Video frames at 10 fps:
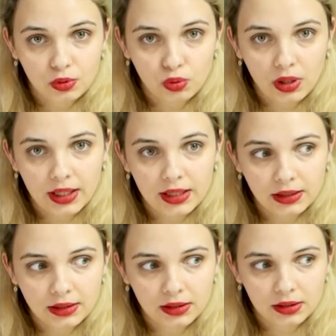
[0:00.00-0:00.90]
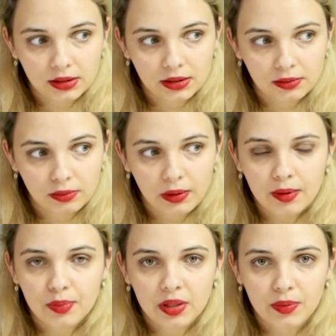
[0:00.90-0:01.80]
która jest, e,
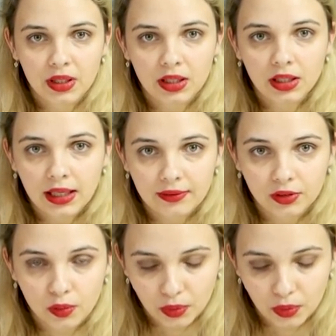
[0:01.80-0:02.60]
miała premierę niedawno,